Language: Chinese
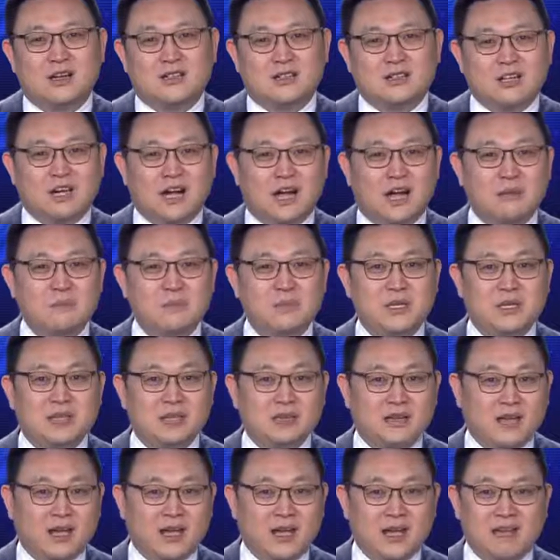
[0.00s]
产
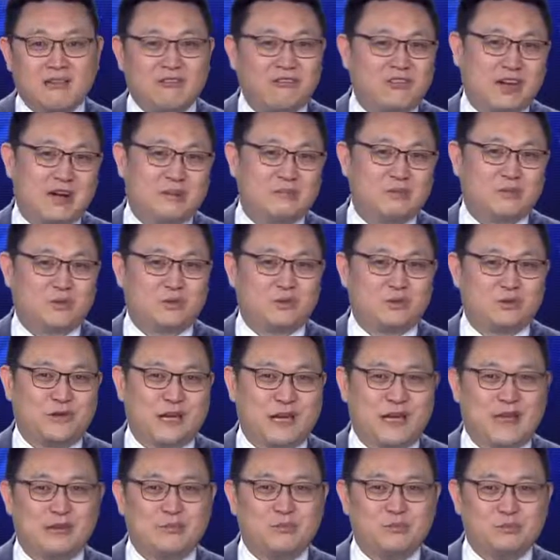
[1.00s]
品开发不出
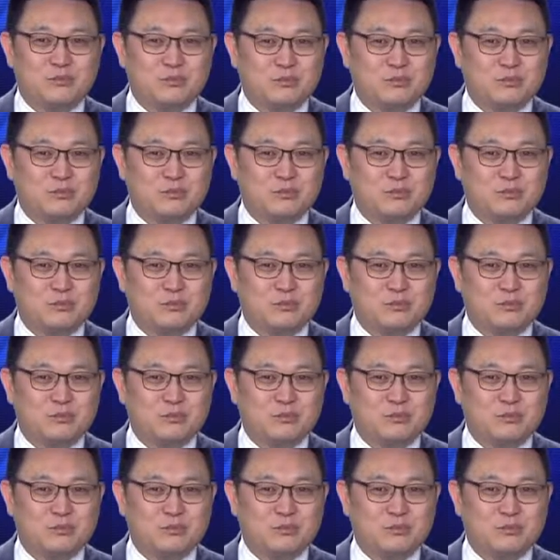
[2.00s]
来，